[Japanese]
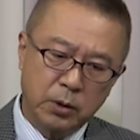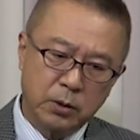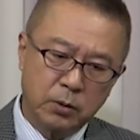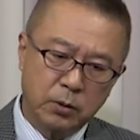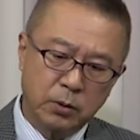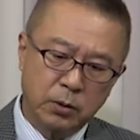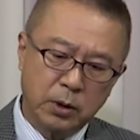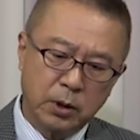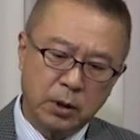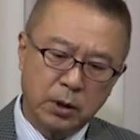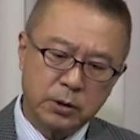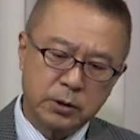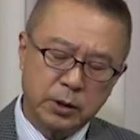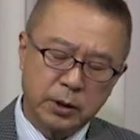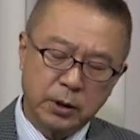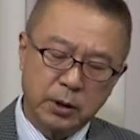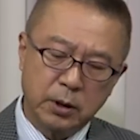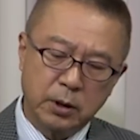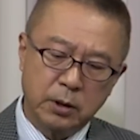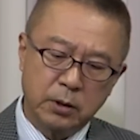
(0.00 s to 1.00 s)
和党があ
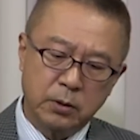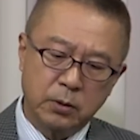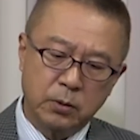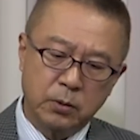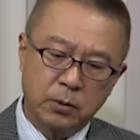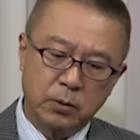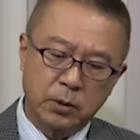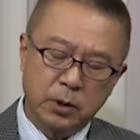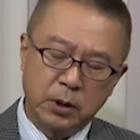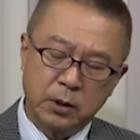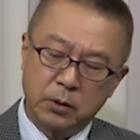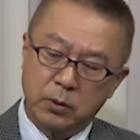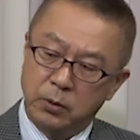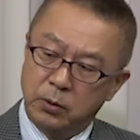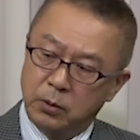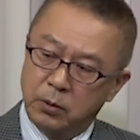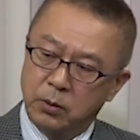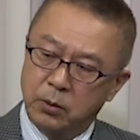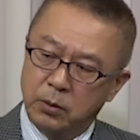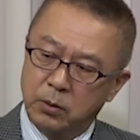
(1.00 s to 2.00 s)
の大統
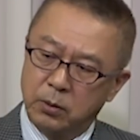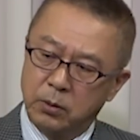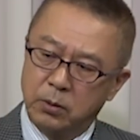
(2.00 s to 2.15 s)
領